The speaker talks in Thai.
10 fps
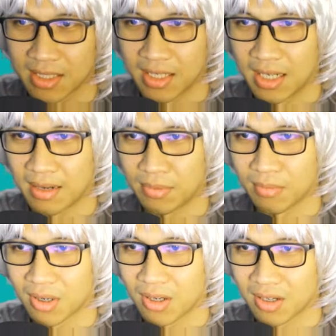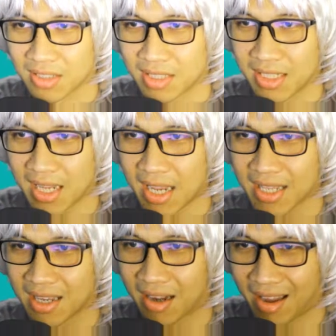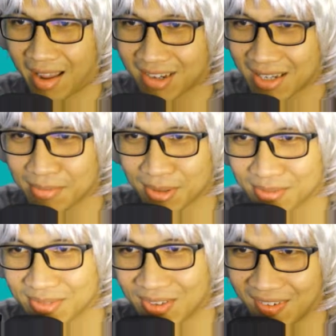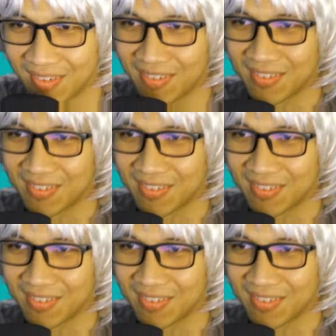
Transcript: และผมก็ชนะอีกแล้วครับผมโอ้โห